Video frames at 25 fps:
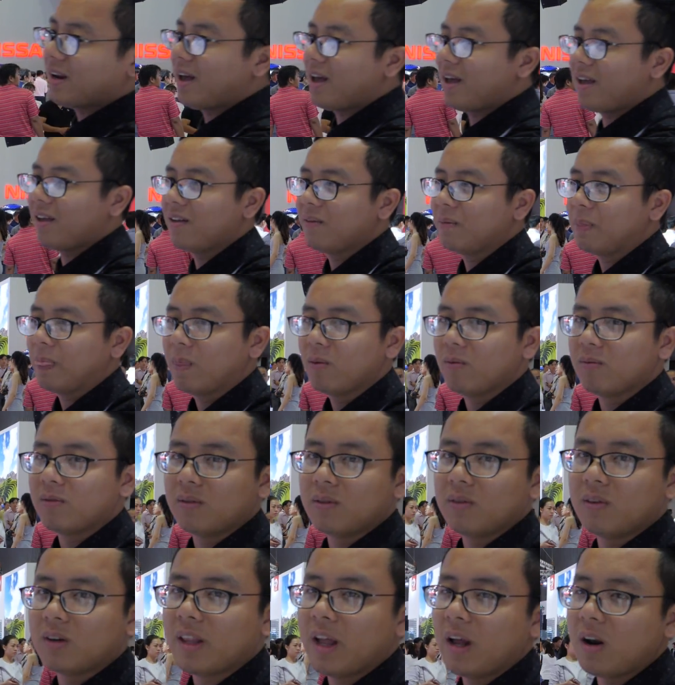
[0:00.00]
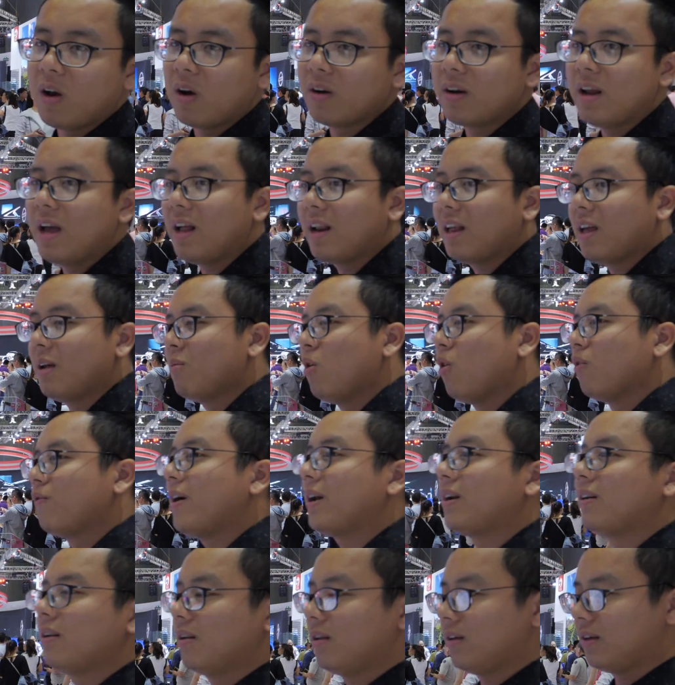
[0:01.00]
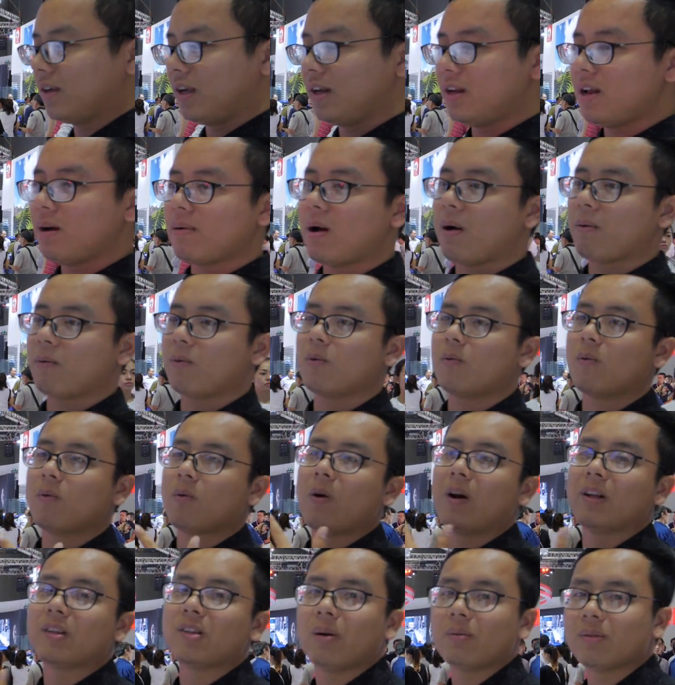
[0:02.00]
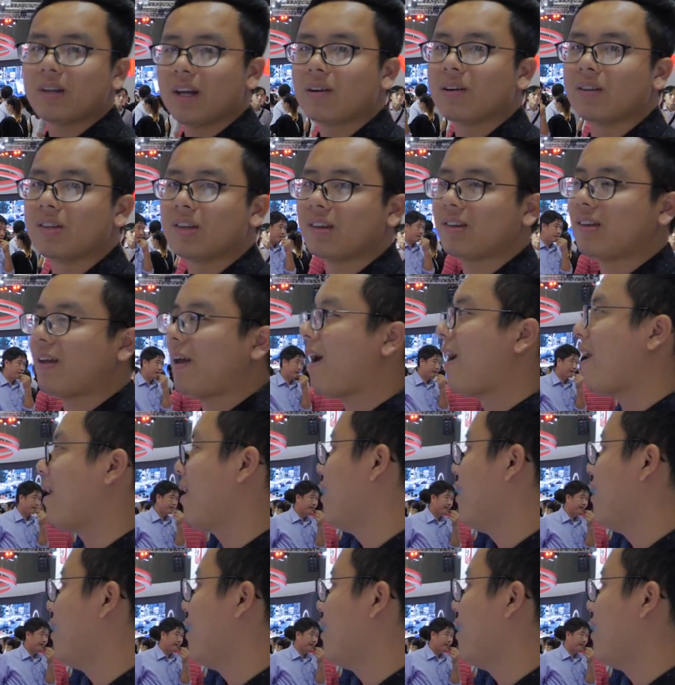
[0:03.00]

này có thể nói đây cái bộ phận khí động học quan trọng nhất của chiếc xe